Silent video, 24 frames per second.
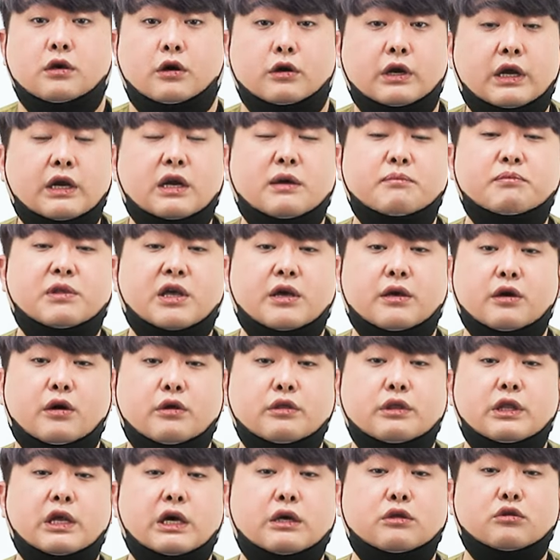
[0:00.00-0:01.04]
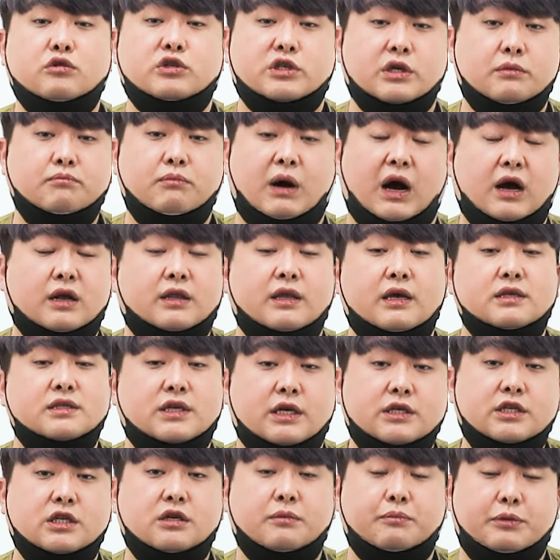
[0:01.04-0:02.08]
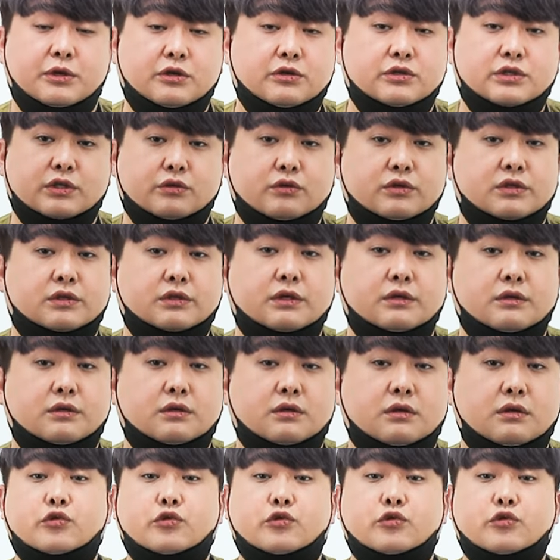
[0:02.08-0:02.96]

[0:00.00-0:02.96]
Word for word: 연안함대의 현대화도 지금 막대한 차질이 빚어지고 있어요.